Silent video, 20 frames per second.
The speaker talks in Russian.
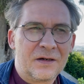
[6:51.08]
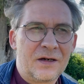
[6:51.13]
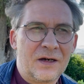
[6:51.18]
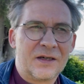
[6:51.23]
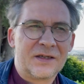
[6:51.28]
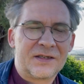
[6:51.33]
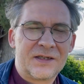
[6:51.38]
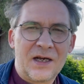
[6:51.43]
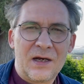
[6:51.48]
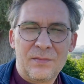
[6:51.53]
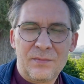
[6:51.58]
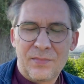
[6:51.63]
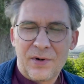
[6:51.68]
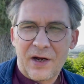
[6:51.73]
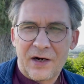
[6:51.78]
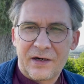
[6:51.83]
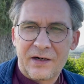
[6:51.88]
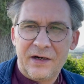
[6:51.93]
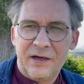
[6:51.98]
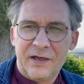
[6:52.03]
как сам
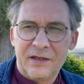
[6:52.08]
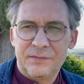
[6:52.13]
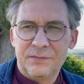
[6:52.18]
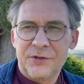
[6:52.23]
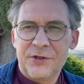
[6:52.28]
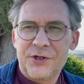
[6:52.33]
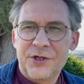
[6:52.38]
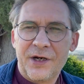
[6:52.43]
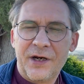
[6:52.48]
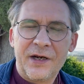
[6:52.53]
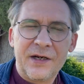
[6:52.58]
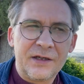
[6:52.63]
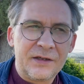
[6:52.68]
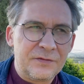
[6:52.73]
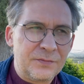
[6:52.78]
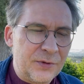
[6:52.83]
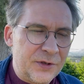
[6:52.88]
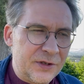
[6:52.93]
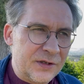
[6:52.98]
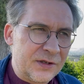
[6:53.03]
Баркли
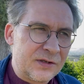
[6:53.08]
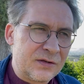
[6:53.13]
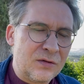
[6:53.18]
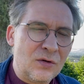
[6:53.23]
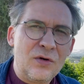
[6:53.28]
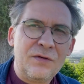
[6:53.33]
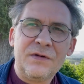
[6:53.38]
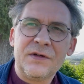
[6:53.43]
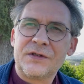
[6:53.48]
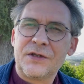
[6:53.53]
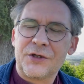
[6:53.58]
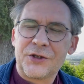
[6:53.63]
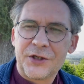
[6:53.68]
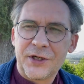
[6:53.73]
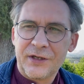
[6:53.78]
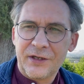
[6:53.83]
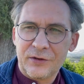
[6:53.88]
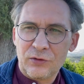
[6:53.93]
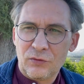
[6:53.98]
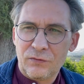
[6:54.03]
отмечает в предисловии,
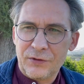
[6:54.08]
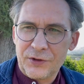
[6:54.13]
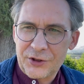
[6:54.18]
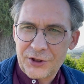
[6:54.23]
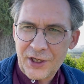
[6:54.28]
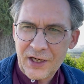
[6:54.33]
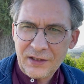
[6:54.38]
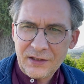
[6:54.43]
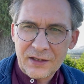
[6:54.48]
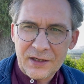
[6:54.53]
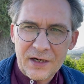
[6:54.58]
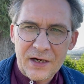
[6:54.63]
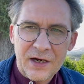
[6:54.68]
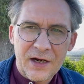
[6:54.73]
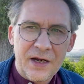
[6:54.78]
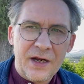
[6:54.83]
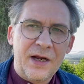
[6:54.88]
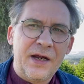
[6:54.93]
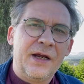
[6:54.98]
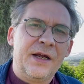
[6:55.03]
совершенно новый жанр.
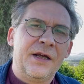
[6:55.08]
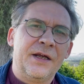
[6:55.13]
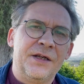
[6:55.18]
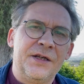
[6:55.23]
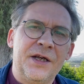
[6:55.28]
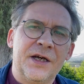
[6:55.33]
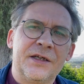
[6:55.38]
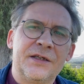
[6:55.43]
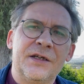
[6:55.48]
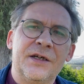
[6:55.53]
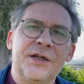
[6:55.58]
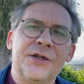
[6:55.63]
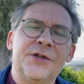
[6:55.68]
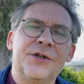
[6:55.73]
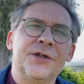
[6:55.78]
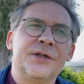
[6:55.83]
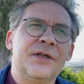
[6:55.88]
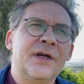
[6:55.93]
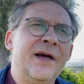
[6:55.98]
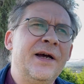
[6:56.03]
И некоторые
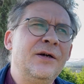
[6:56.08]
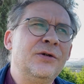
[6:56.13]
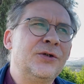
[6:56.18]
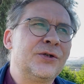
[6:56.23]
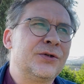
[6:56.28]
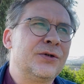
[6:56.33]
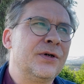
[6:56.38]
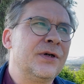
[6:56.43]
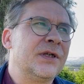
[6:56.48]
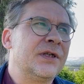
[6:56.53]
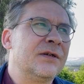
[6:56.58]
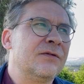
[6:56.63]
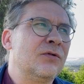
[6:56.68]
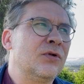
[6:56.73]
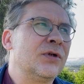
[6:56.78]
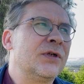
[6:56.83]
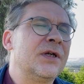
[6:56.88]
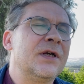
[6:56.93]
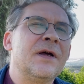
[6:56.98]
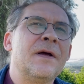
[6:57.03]
считают, что это
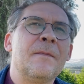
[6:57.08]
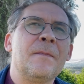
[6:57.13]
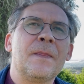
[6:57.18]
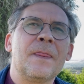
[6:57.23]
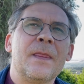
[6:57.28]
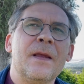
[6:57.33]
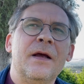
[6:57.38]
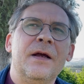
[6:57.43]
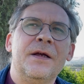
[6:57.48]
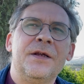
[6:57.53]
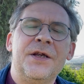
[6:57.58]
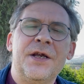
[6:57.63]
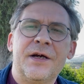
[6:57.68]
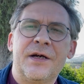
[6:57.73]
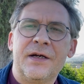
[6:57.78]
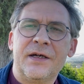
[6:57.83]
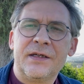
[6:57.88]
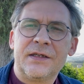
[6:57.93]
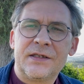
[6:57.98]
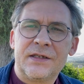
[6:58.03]
вот
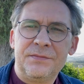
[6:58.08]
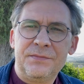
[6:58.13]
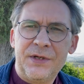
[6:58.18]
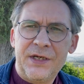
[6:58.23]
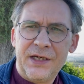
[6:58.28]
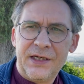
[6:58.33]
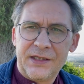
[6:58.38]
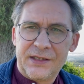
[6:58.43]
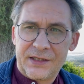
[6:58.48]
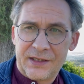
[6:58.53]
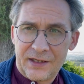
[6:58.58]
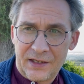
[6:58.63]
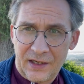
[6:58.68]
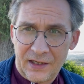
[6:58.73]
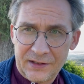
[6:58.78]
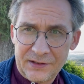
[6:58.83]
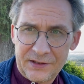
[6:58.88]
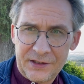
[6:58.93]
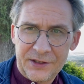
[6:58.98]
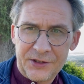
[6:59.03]
некая смесь
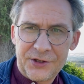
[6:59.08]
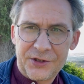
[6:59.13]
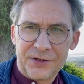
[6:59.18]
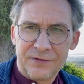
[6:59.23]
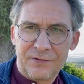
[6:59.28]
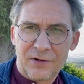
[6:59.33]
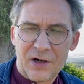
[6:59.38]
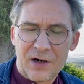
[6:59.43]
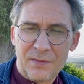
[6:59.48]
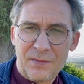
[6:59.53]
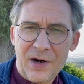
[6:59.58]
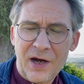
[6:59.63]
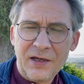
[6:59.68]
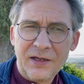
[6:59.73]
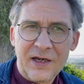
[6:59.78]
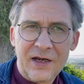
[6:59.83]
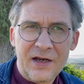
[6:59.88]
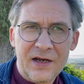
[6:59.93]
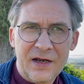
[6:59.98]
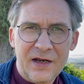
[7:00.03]
античного
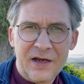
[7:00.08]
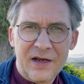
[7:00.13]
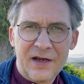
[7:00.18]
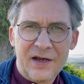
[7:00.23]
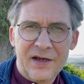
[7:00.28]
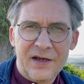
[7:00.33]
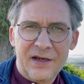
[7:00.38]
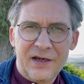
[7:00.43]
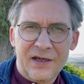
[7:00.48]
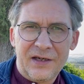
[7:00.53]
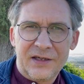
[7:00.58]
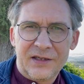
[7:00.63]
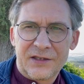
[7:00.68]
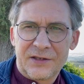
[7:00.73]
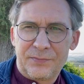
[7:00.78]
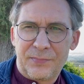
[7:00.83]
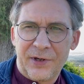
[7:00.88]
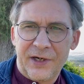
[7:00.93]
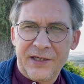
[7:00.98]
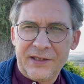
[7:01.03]
романа
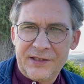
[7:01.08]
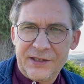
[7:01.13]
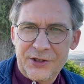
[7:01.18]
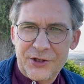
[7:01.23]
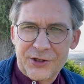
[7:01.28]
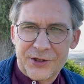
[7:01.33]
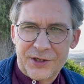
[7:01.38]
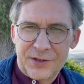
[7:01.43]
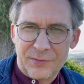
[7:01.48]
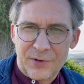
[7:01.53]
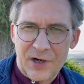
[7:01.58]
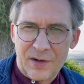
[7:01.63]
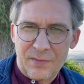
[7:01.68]
с политическим